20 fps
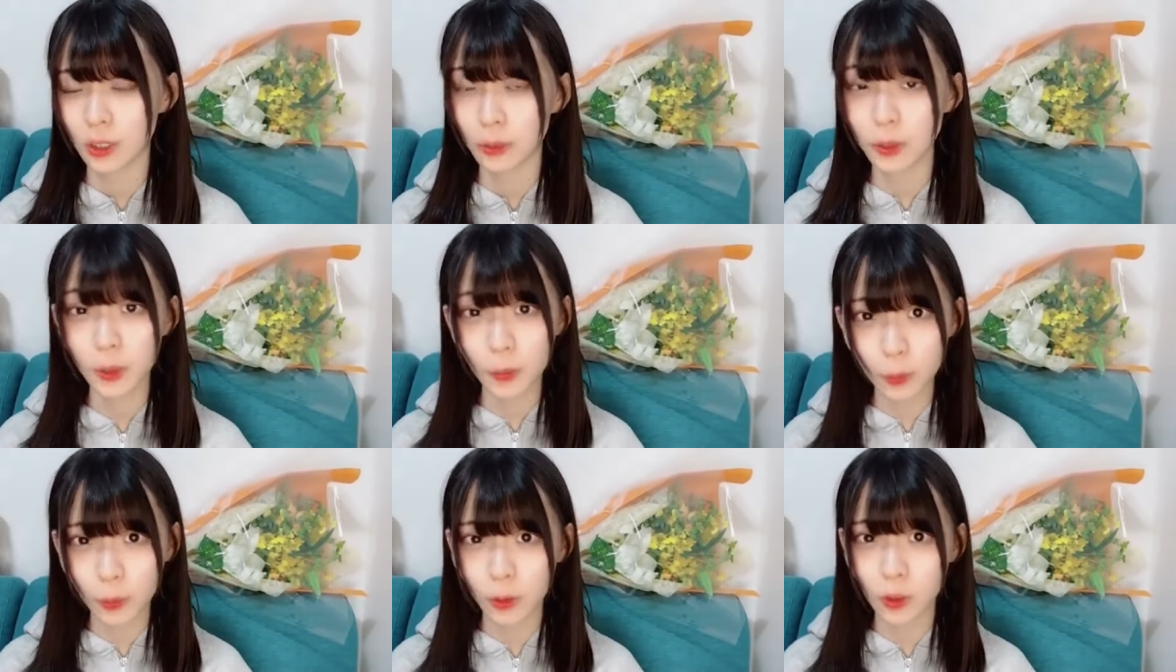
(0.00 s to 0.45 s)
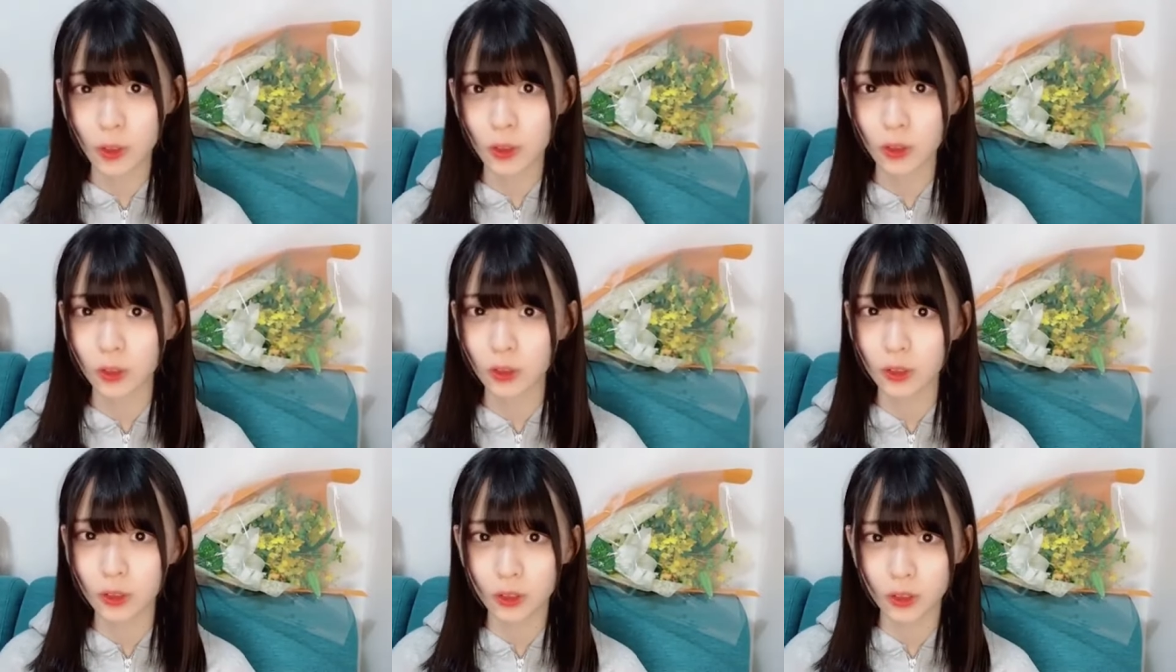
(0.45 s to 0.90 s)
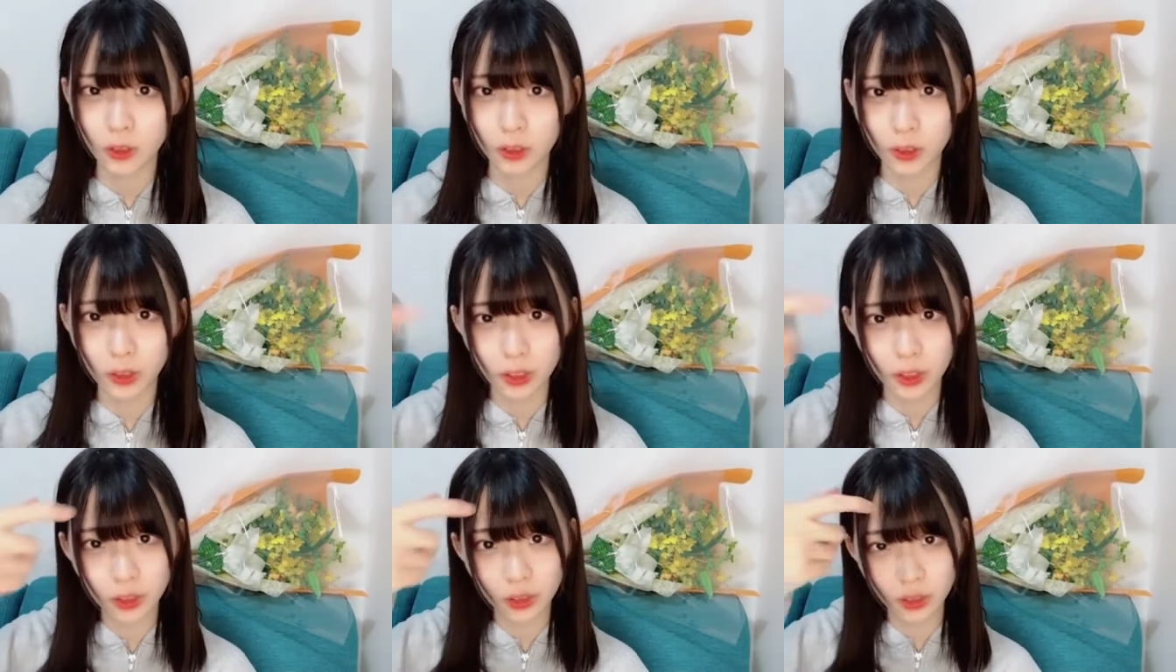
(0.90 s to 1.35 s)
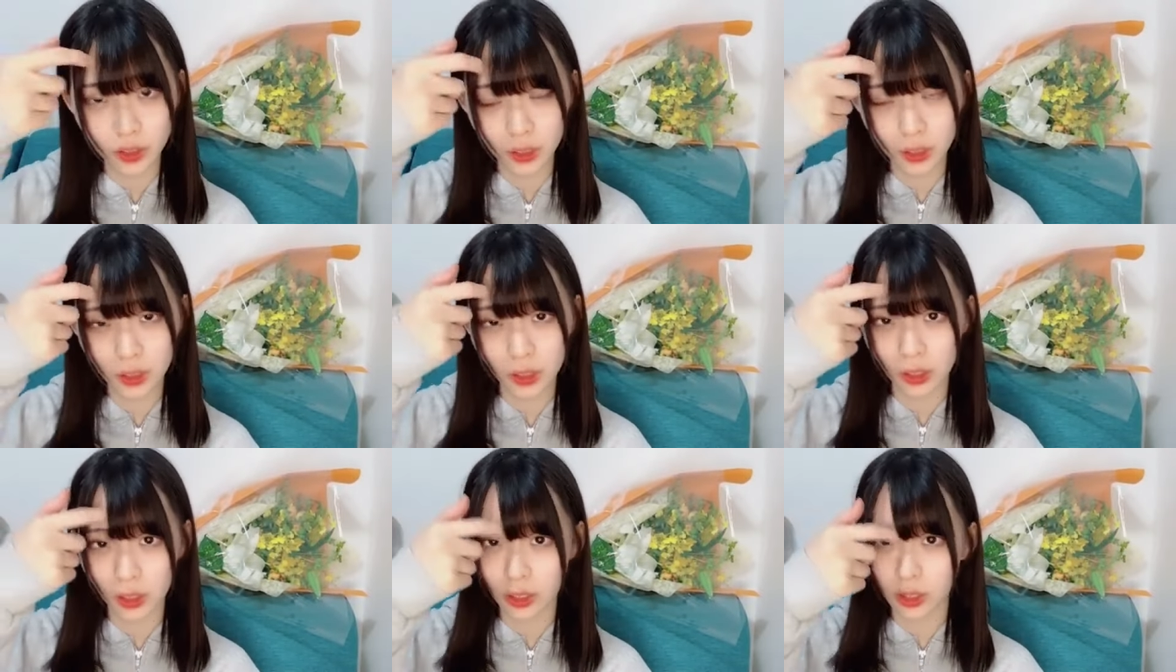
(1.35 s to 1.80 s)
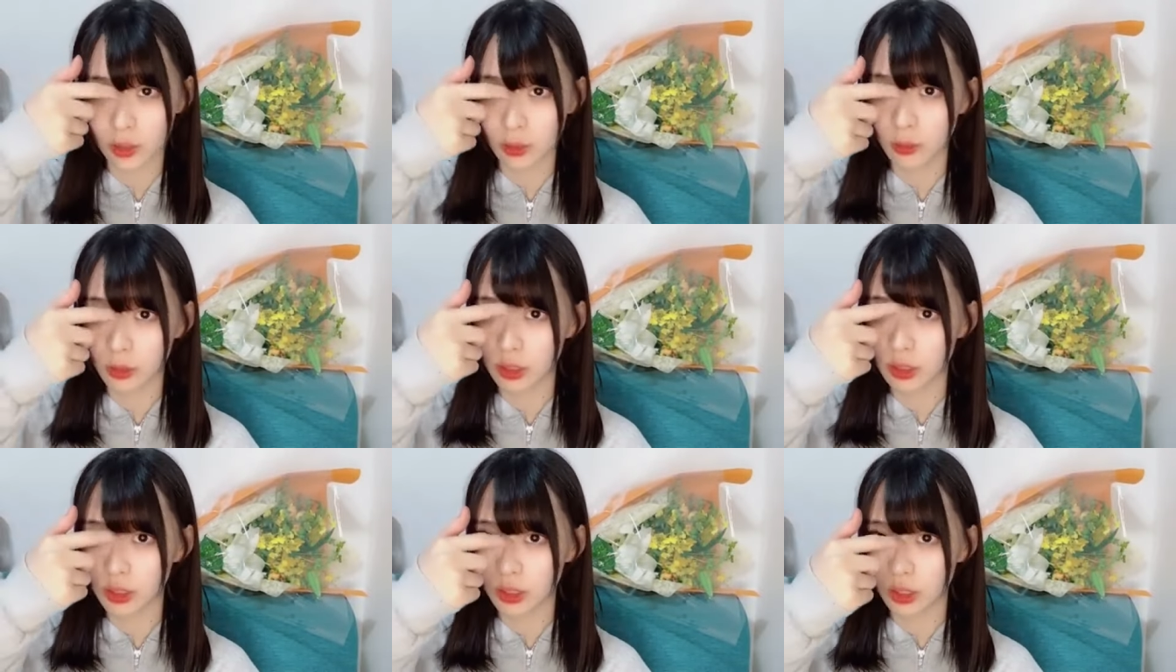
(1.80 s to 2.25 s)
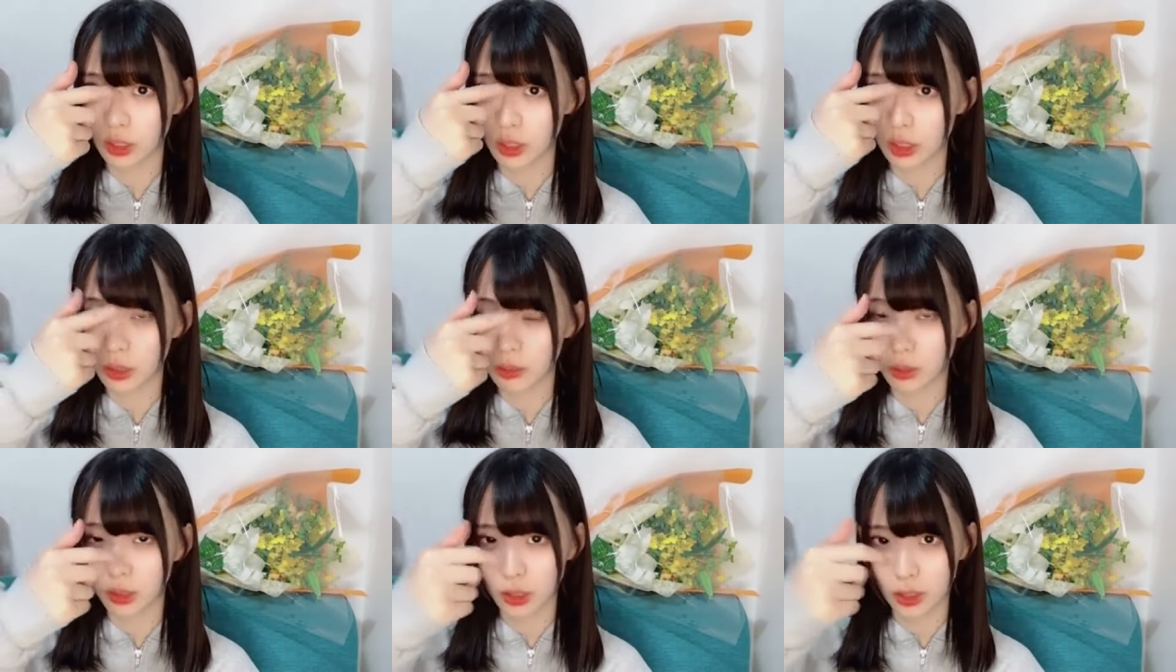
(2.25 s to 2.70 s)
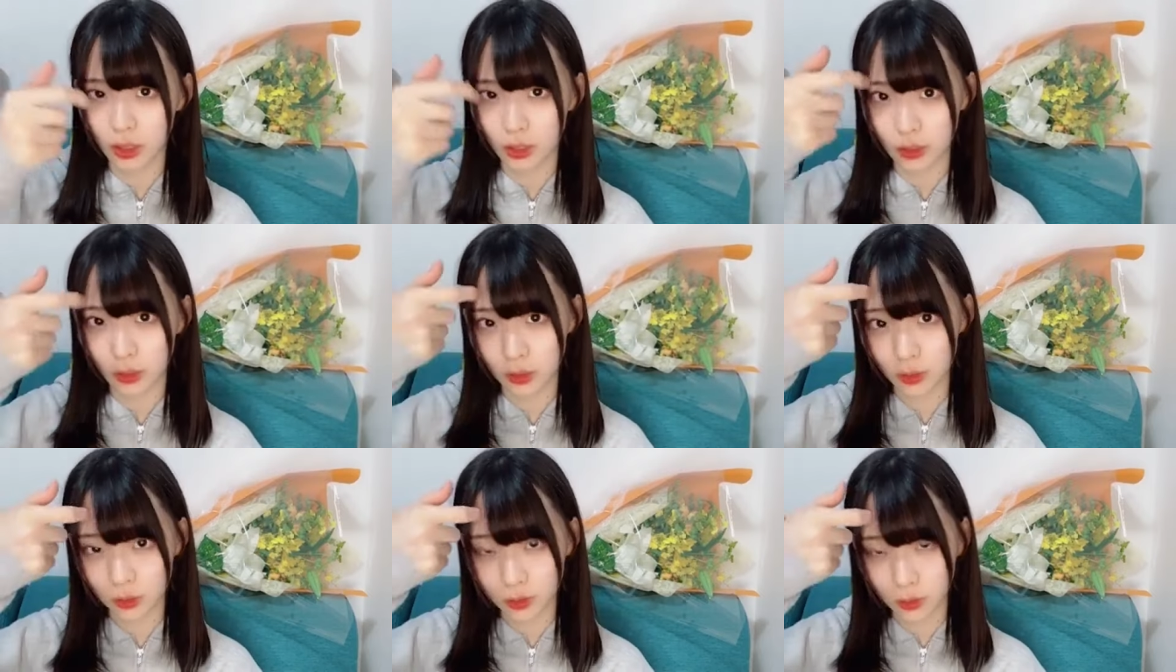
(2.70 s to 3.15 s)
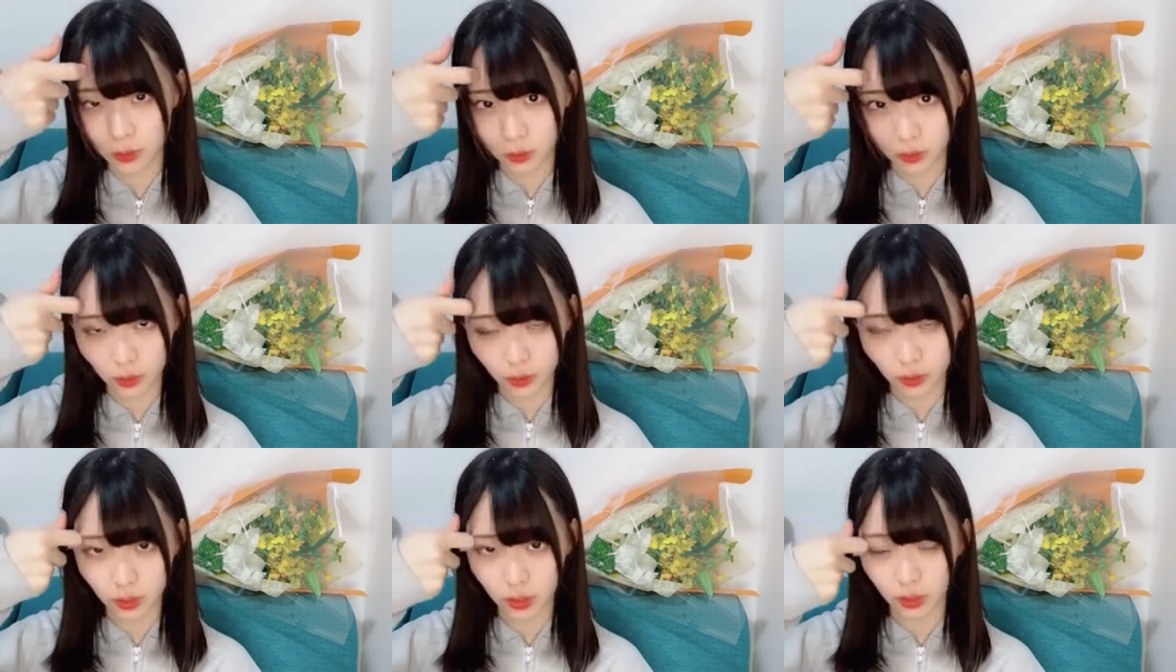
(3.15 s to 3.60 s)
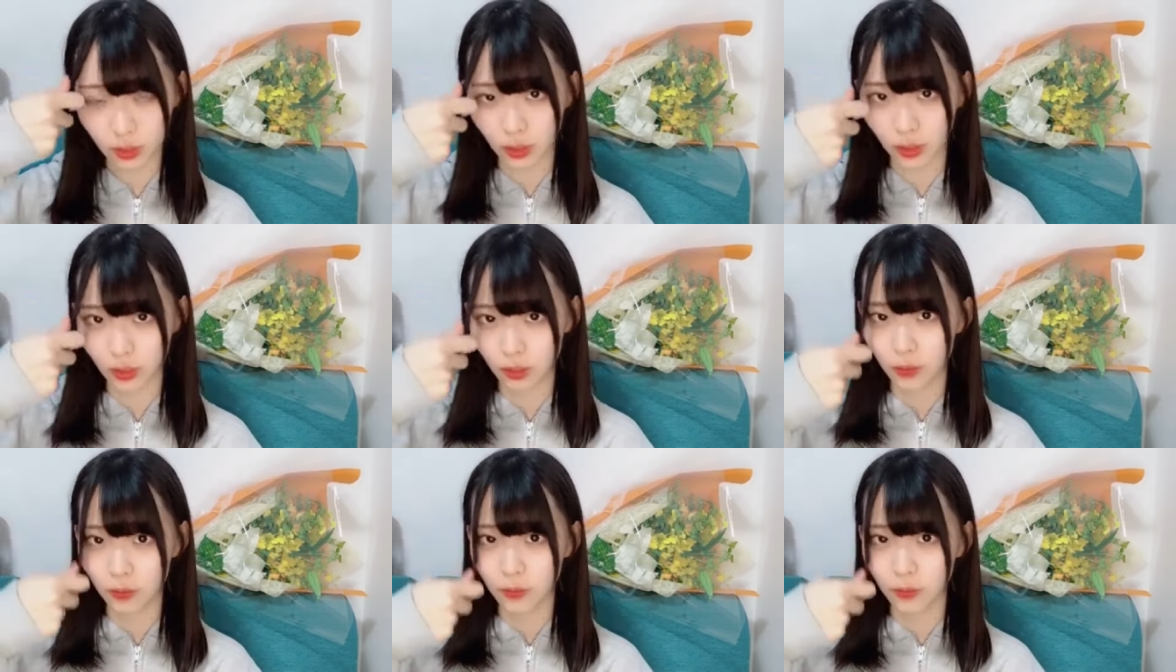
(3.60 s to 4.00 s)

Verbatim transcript: みゆぽんった一緒だったからめっちゃ暴れよく踊ってた